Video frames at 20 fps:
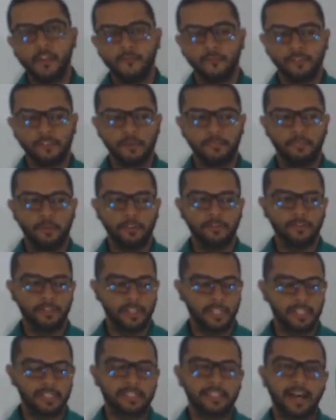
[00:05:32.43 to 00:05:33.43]
você pode
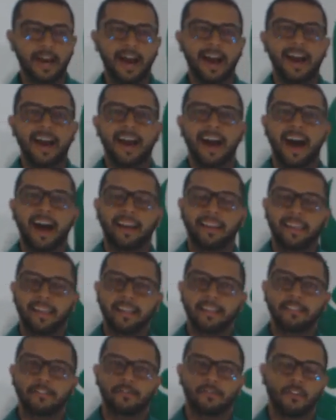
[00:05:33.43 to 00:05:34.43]
utilizar
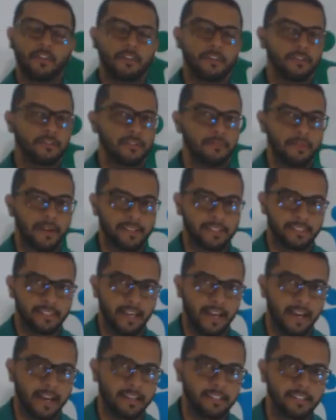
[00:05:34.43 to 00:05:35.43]
aqueles óleos de
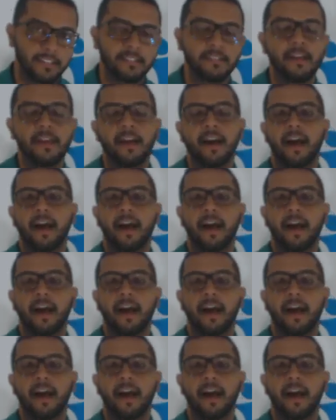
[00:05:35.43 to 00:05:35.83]
massagem,